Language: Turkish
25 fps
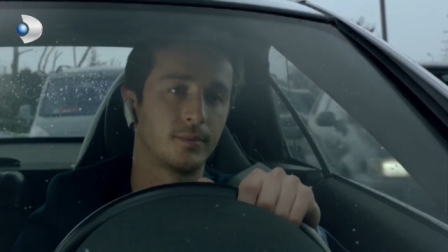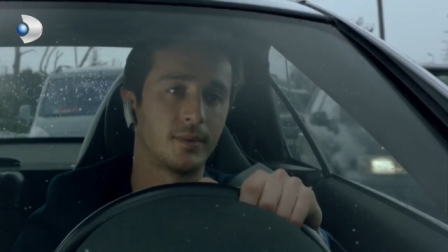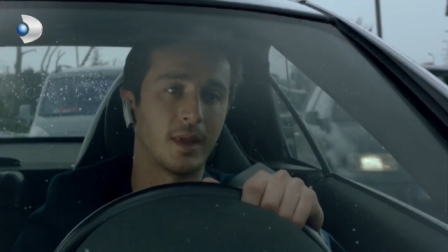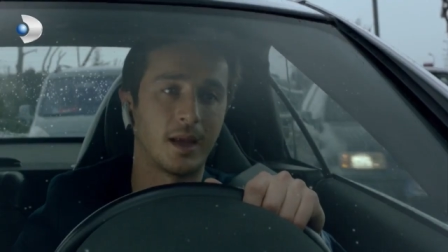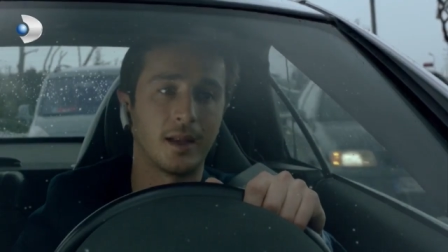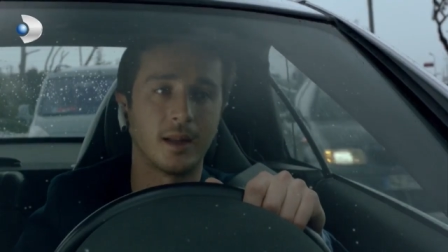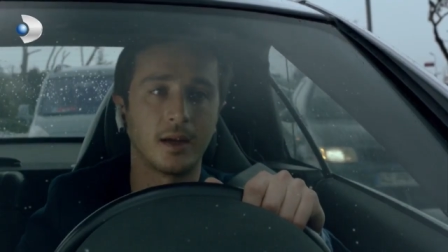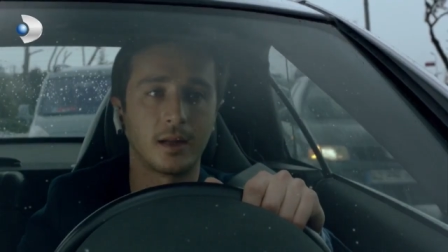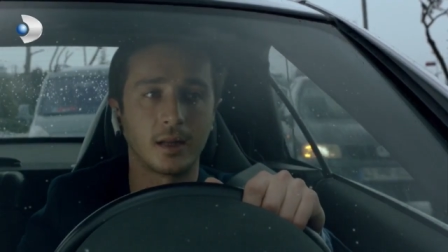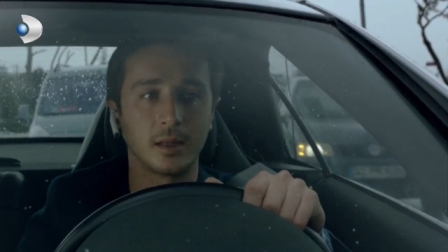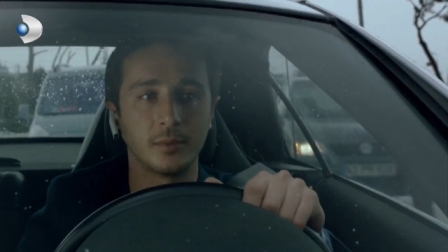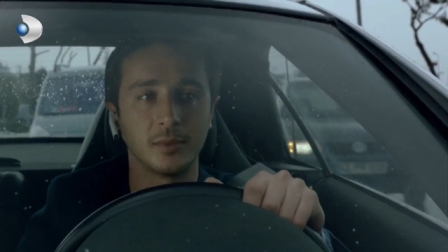
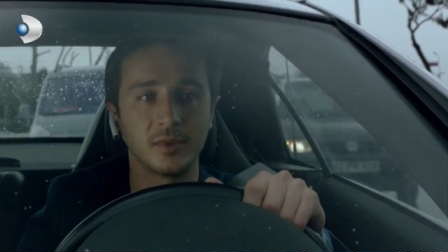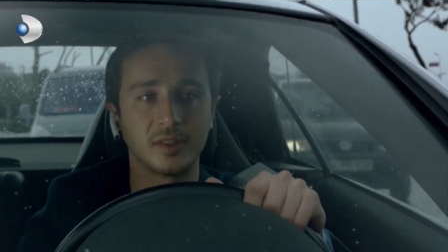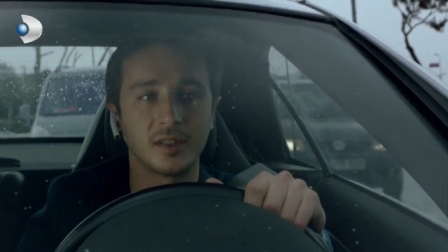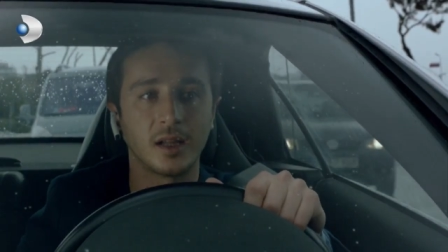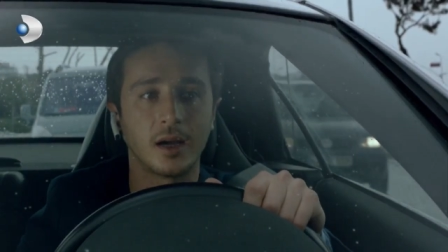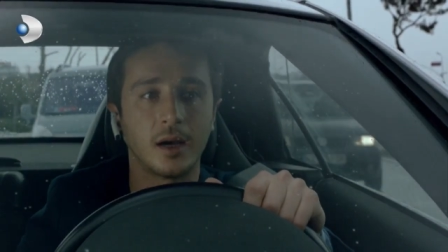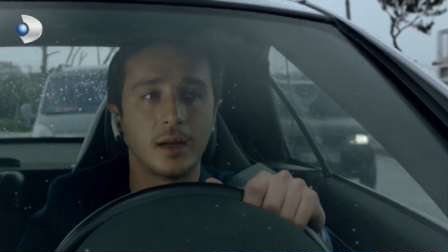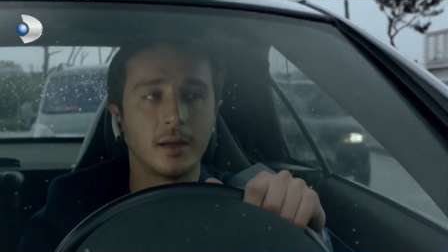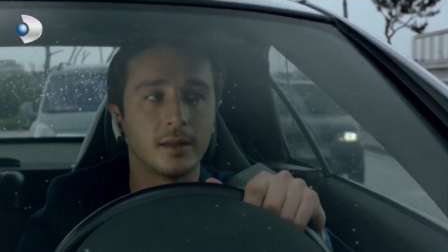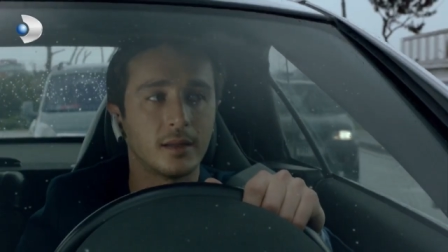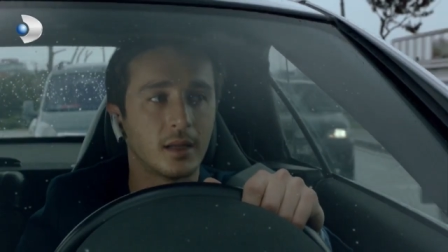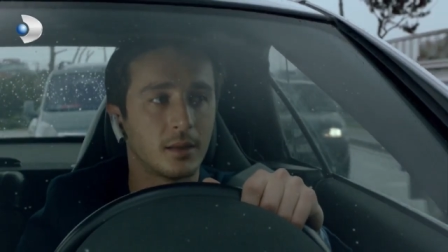Yani aramızda
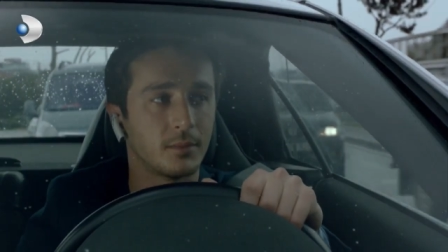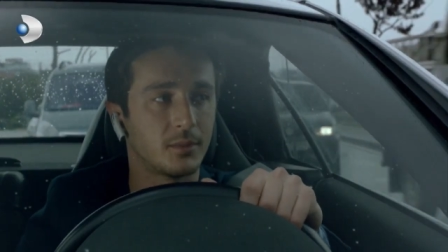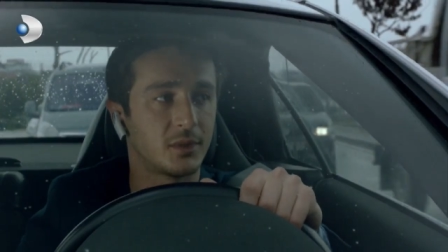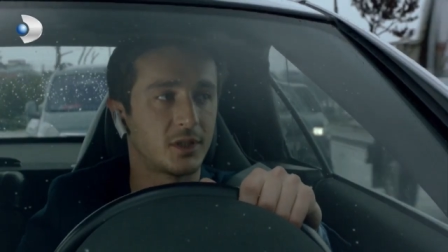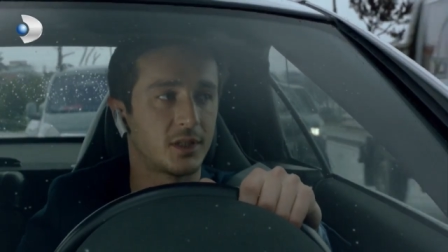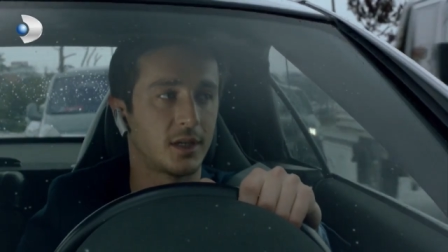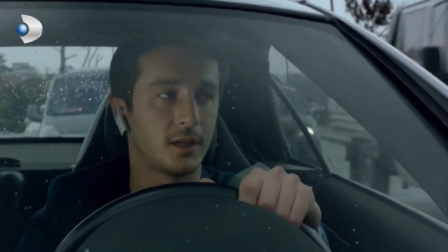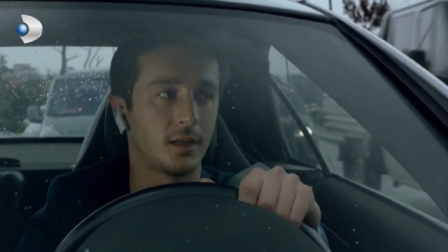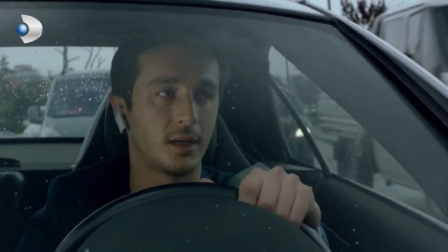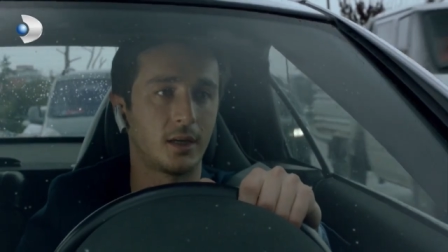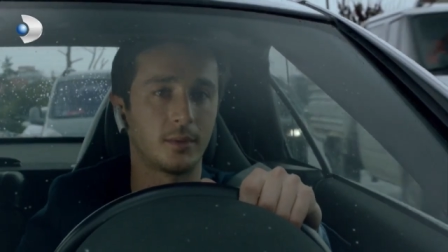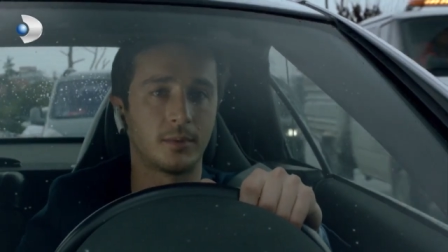aniden bir
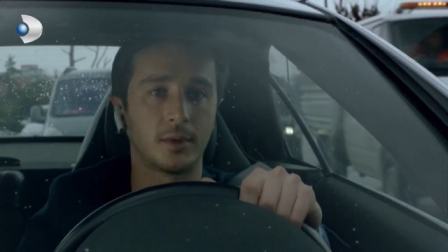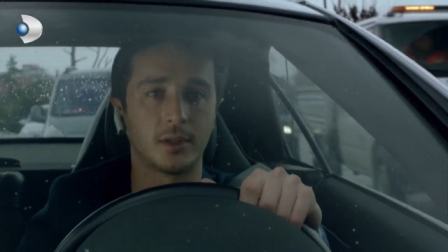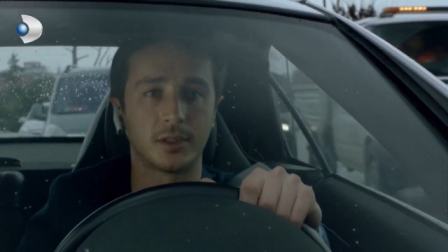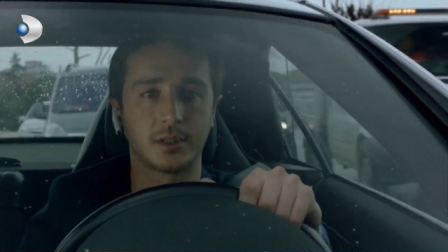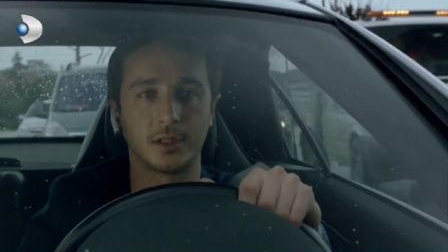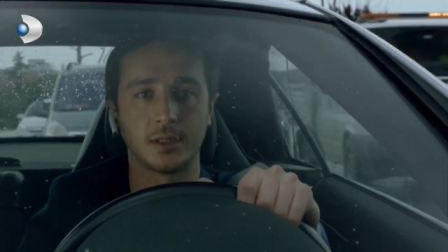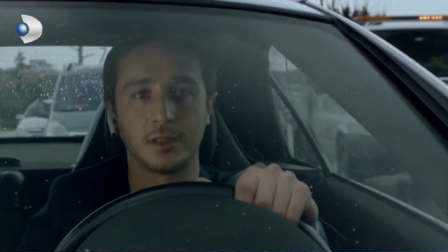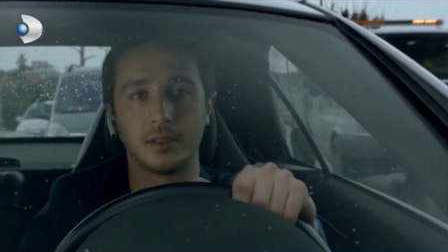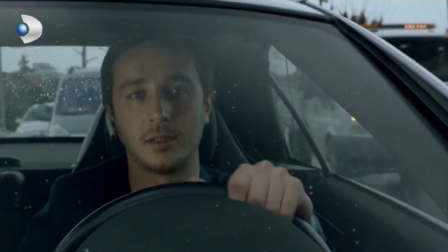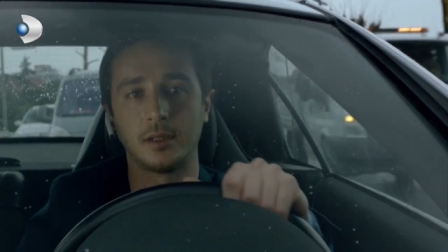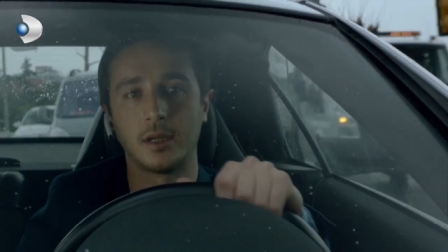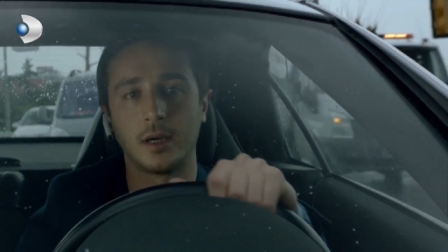şeyler
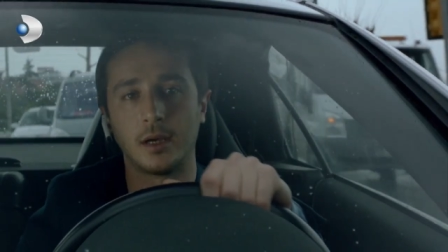başladı.